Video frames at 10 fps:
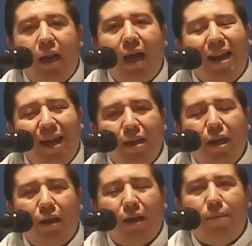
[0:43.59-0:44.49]
la ley
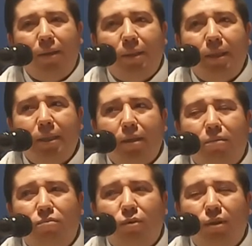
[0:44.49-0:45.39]
que a veces
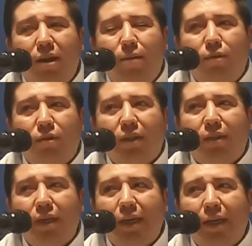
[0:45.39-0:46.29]
podríamos
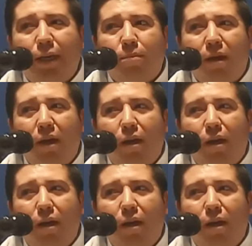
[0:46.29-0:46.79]
decir que